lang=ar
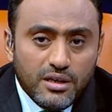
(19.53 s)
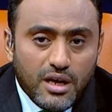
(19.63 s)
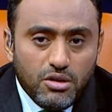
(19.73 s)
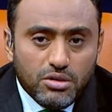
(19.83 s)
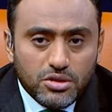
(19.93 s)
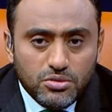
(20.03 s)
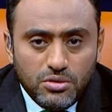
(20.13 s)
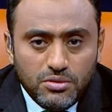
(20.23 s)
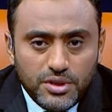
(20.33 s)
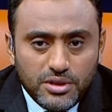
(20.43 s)
كانوا
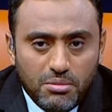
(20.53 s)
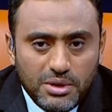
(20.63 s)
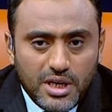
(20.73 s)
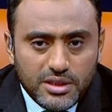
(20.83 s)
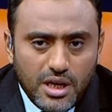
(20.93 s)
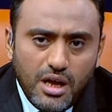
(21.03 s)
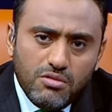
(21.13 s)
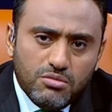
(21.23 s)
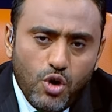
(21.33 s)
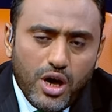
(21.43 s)
يتواجدون في اطار مدرسه
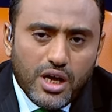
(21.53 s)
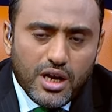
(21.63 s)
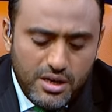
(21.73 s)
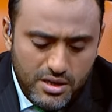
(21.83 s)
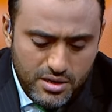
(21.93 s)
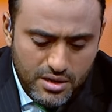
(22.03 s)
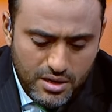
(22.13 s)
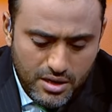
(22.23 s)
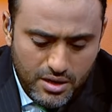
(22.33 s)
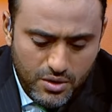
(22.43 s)
او مؤخره
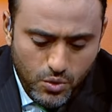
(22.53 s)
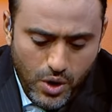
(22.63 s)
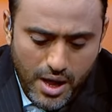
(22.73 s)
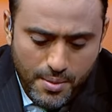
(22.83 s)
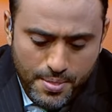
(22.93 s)
للواء